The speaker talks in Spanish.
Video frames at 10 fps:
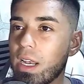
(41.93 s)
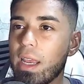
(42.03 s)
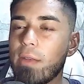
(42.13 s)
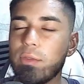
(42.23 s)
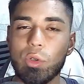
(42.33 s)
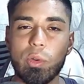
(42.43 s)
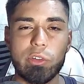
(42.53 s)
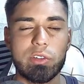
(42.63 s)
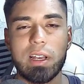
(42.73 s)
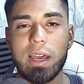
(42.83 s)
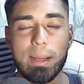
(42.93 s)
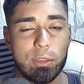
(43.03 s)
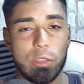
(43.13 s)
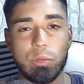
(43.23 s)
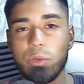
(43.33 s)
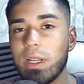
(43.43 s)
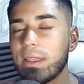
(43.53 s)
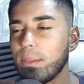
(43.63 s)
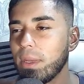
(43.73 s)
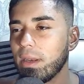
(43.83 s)
En el futuro cuando salga haremos el tutorial
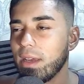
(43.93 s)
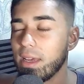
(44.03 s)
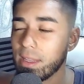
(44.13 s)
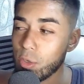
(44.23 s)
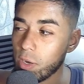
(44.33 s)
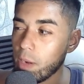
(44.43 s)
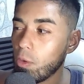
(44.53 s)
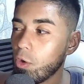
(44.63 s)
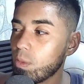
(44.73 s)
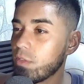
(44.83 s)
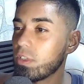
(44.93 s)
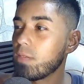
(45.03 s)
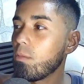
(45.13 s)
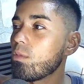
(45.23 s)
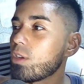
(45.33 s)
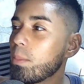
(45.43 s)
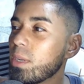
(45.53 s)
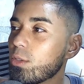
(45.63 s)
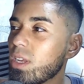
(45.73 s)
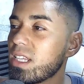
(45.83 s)
también. Digo haremos como si fuesen muchas
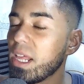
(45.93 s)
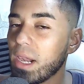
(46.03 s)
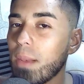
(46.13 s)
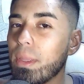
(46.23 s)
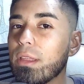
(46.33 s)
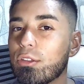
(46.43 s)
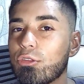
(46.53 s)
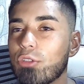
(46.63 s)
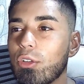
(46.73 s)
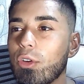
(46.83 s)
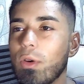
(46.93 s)
personas y realmente soy solo yo.